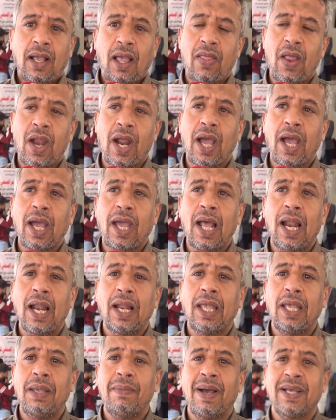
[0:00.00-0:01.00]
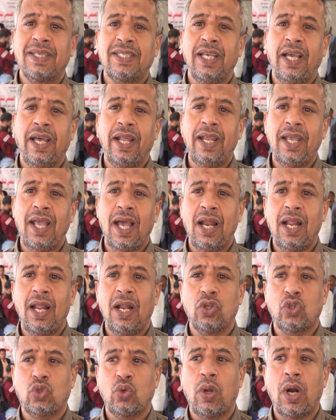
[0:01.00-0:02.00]
كذلك القيمة السعرية
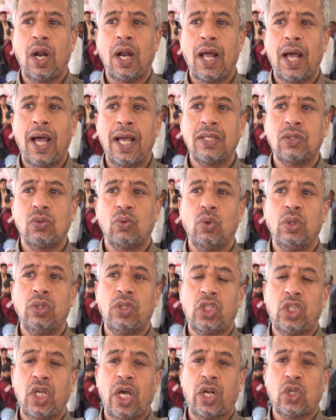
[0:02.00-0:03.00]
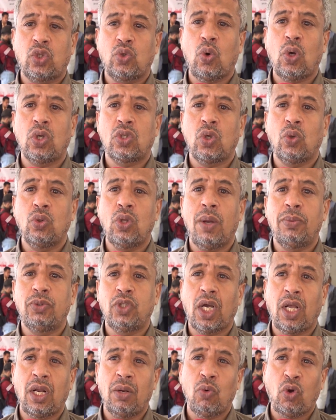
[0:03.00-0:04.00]
للأسطوانة الغاز وانتشار السوق السوداء
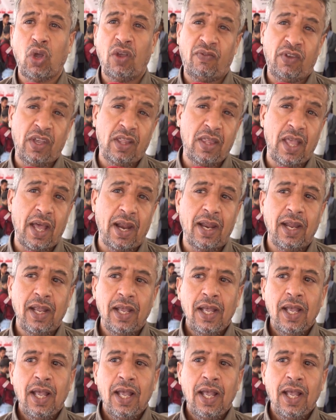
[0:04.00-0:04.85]
بشكل مخيف جدا